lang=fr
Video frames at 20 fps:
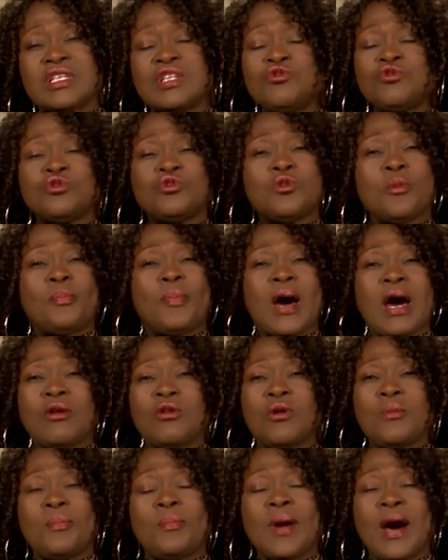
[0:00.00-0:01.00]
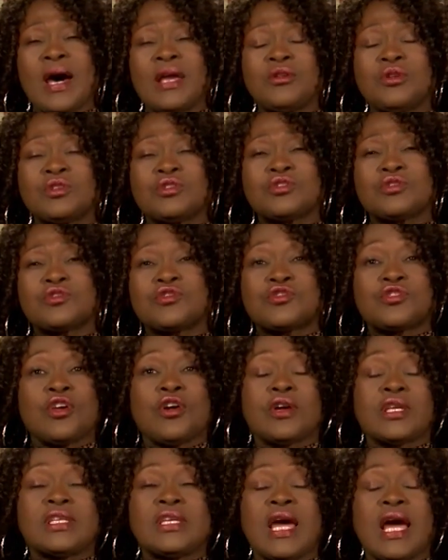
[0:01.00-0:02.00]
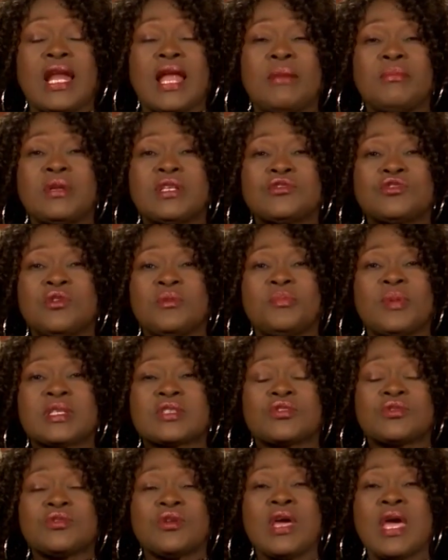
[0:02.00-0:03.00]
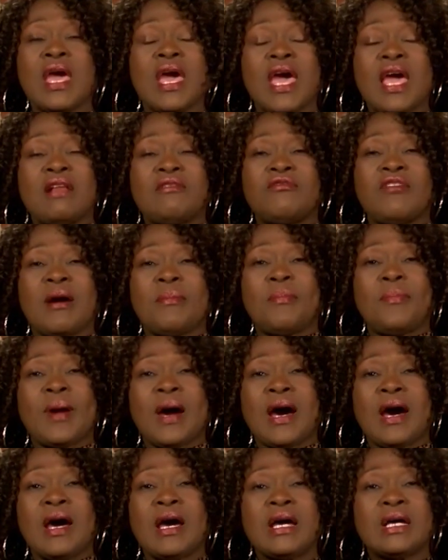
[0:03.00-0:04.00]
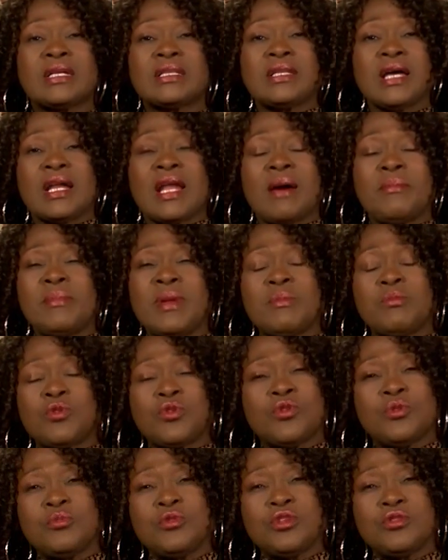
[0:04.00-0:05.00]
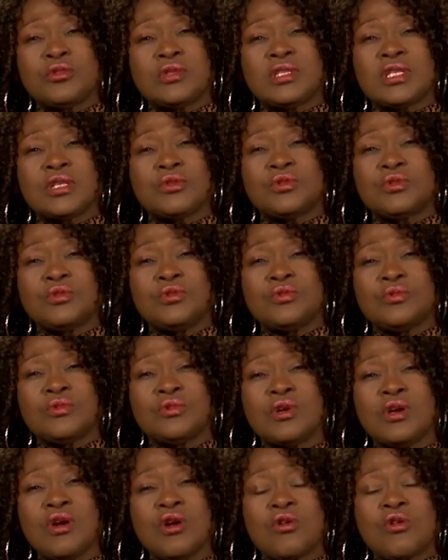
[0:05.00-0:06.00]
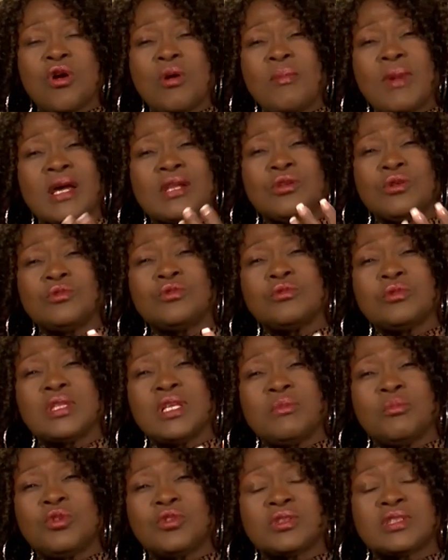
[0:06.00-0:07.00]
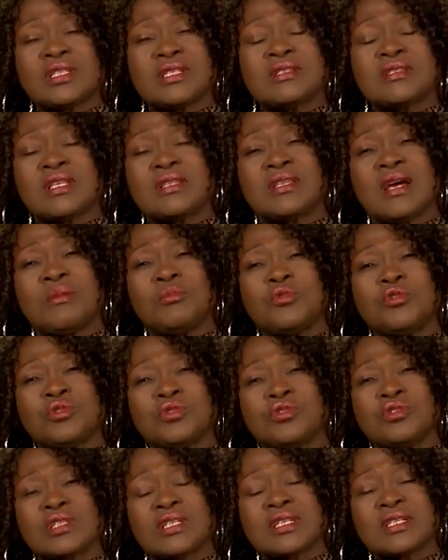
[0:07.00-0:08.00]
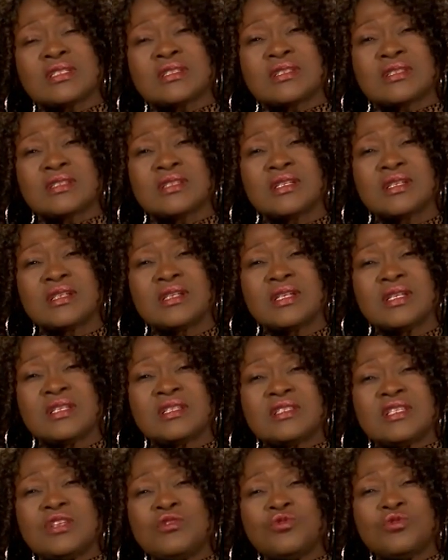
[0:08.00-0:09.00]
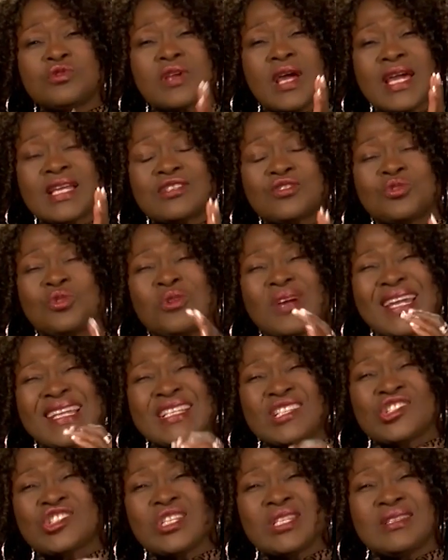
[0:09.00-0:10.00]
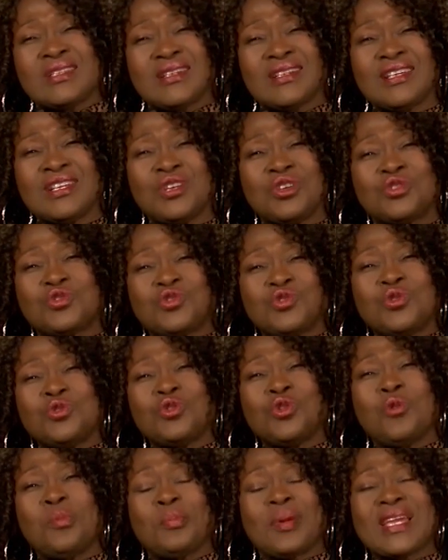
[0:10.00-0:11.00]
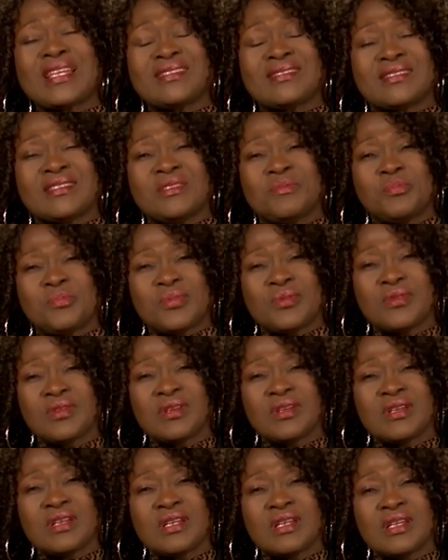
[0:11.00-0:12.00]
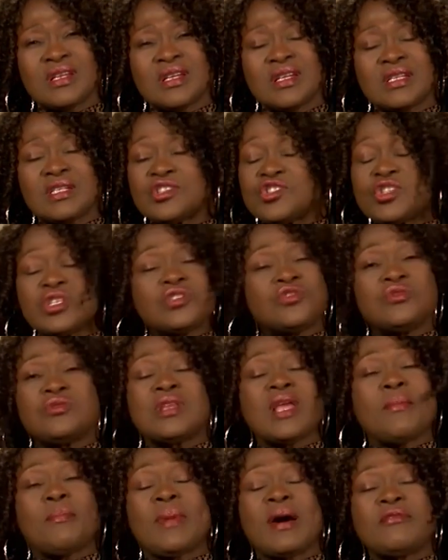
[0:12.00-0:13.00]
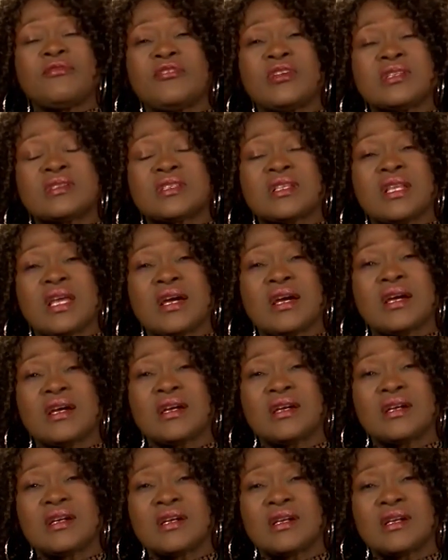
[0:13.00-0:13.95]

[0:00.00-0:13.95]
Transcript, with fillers: si nous ne parlons pas à notre sœur qui est à la maison parce qu'elle ne va pas dans la même communauté que nous, comment allons-nous démontrer cet amour de Christ si nous restons rigides sur nos principes Jésus n'a pas fait cela.